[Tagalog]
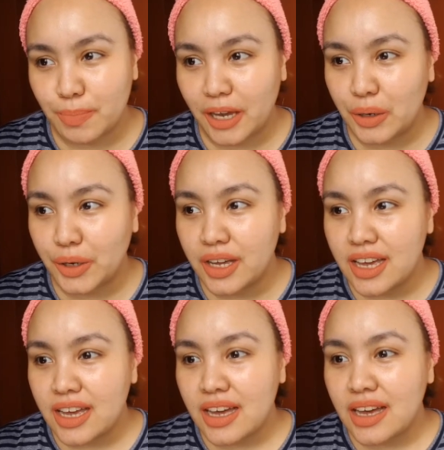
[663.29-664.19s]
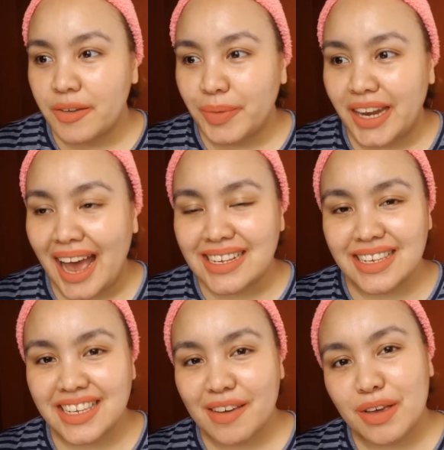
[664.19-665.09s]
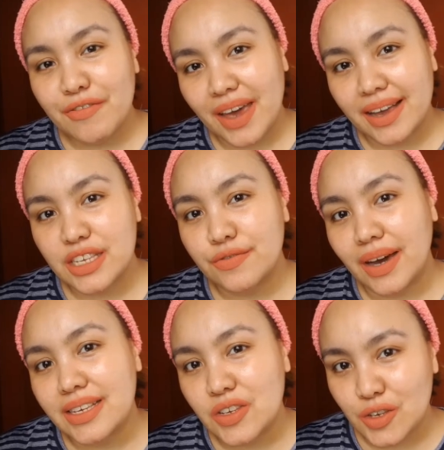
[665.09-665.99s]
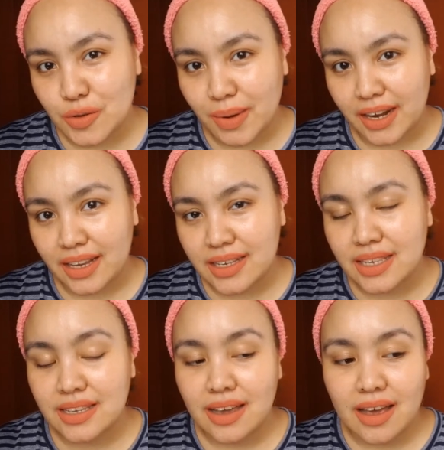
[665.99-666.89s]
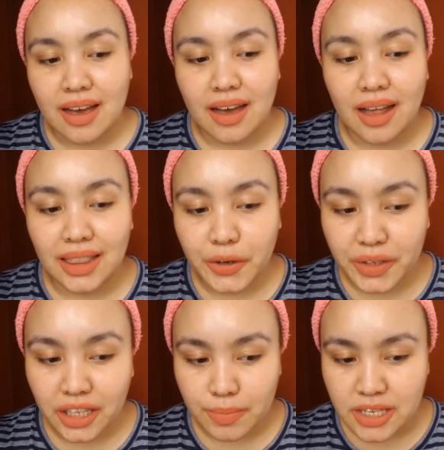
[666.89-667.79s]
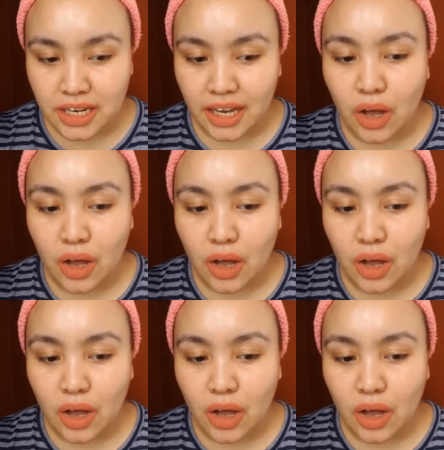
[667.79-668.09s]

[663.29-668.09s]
Pero, it has the same effect as Vice Cosmetics uh, liquid lipstick.